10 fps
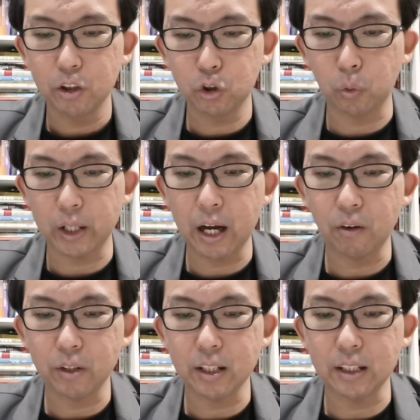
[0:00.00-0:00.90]
总
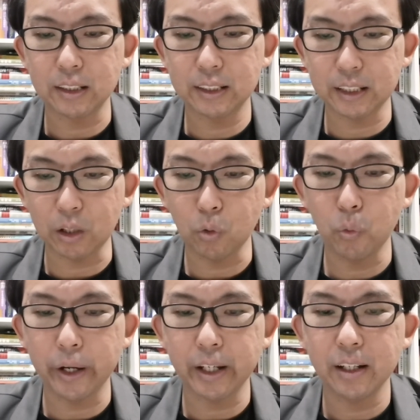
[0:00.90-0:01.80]
要以行
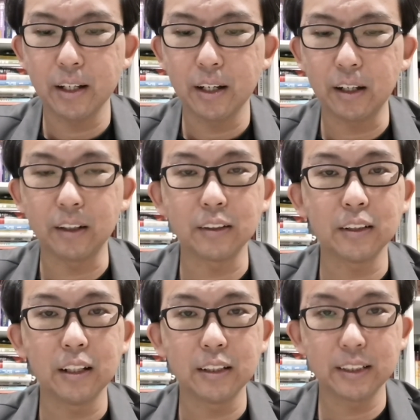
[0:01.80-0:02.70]
为和
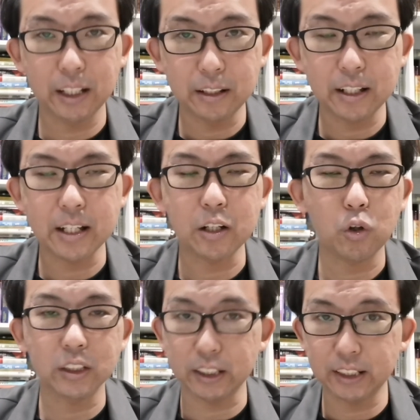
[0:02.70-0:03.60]
真理
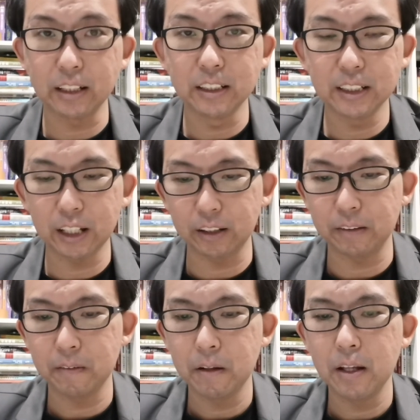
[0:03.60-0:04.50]
或者真诚
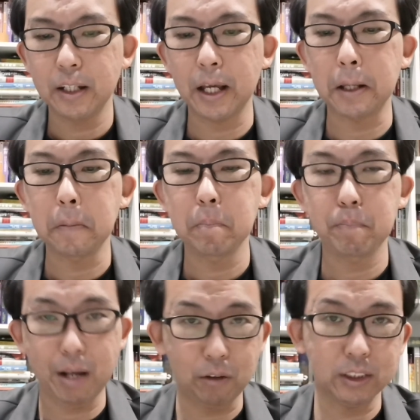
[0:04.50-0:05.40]
给
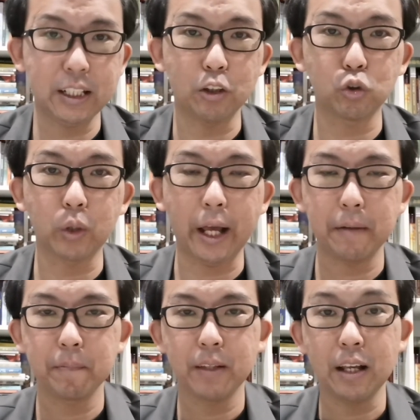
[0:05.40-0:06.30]
表现出来，
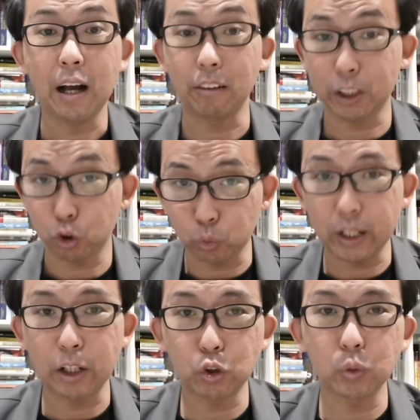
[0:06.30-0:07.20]
好像主
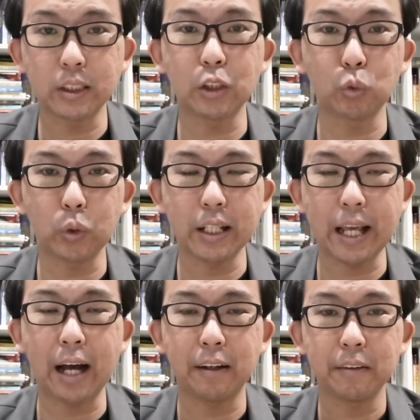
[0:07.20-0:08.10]
耶稣基督一
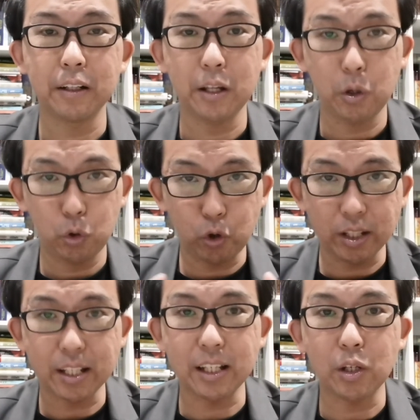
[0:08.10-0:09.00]
样，
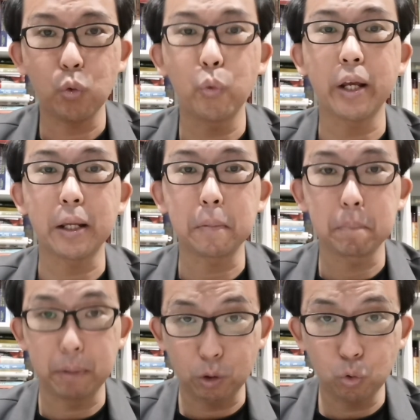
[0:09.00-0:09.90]
愿意为
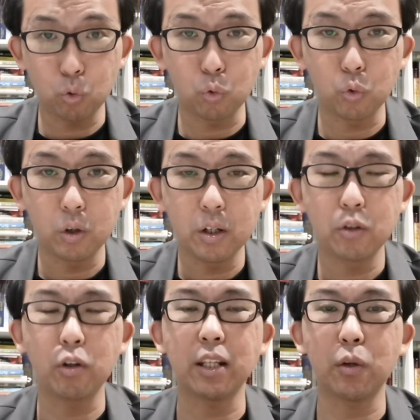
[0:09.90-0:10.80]
门徒，
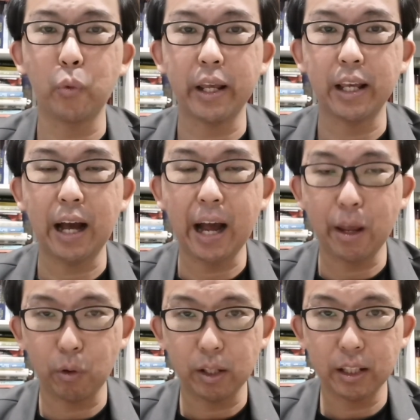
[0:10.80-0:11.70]
愿意为
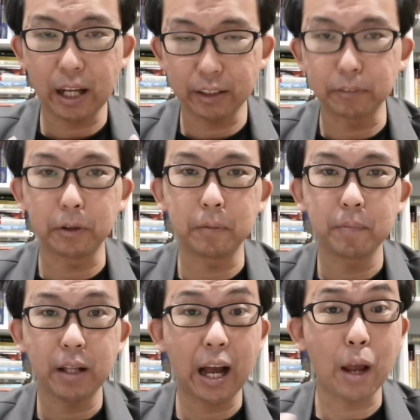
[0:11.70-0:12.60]
爱他的人，
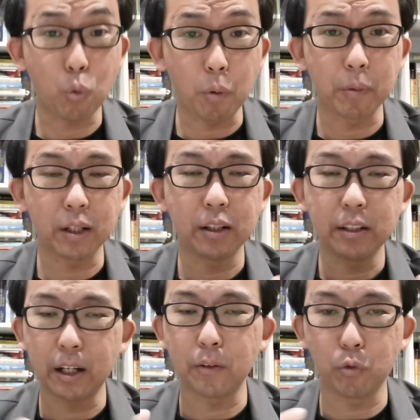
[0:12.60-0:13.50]
爱我们，
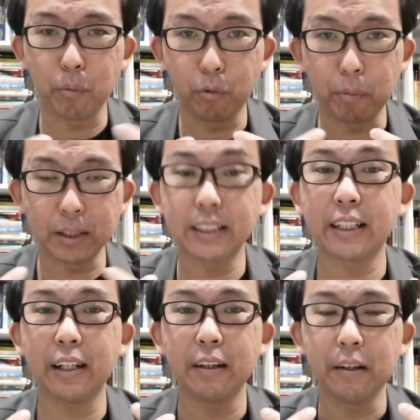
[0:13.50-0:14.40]
呃，我我们这
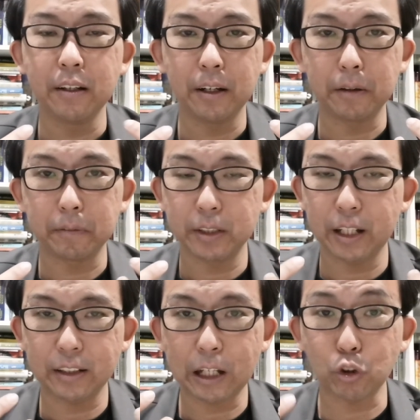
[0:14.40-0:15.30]
些呃
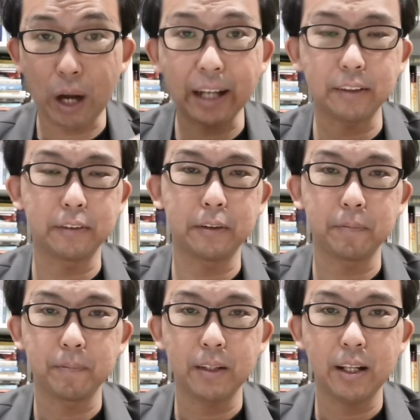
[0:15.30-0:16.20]
他他所爱的人，
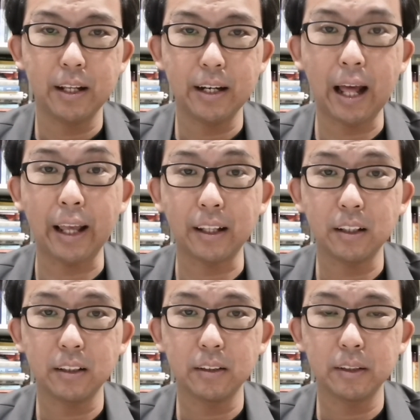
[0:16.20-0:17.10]
来
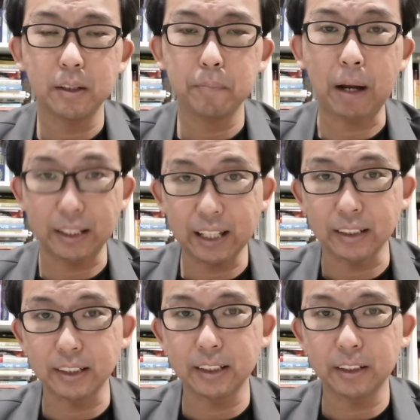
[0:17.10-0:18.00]
摆上
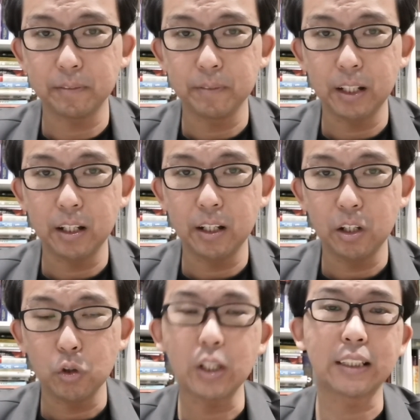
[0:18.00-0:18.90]
自己。”
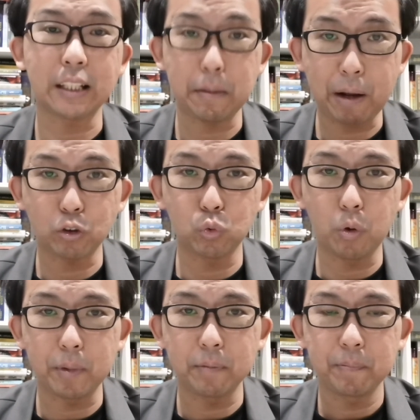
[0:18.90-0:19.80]
月神也帮助
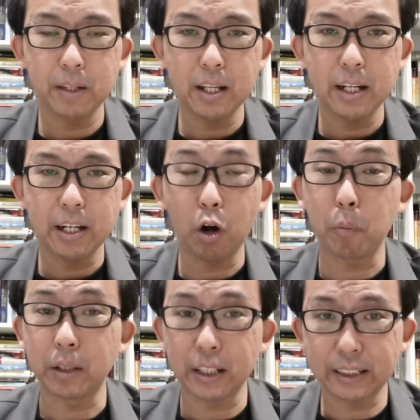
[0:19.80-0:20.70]
我们，让我
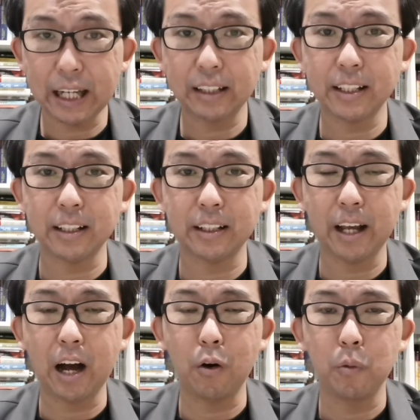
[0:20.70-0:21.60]
们的家庭
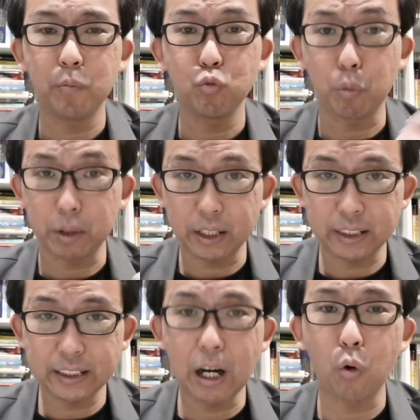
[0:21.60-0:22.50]
也好，我们的
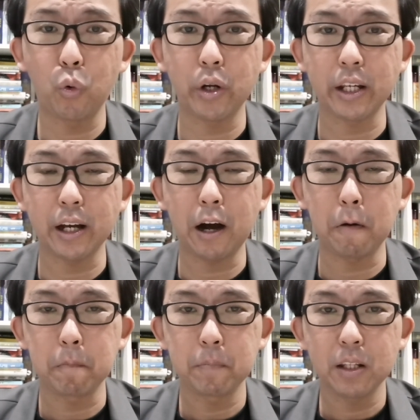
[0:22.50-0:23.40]
教会也
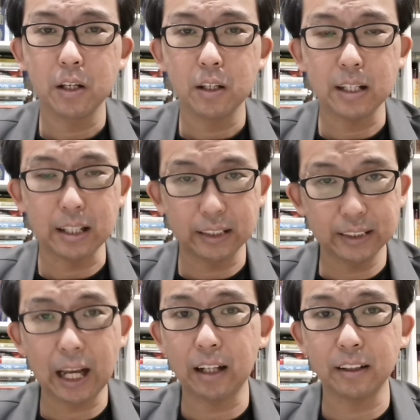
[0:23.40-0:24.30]
好，以
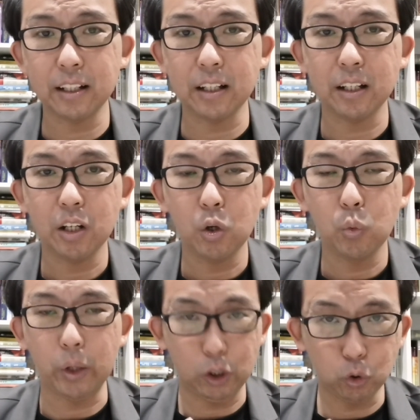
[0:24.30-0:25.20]
上帝
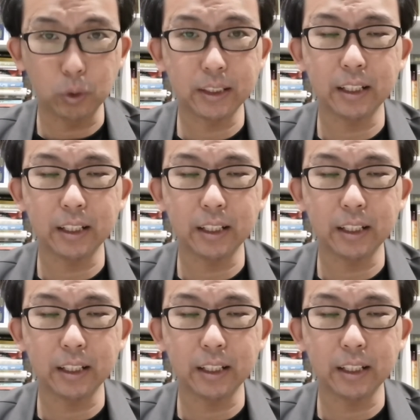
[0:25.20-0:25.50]
为中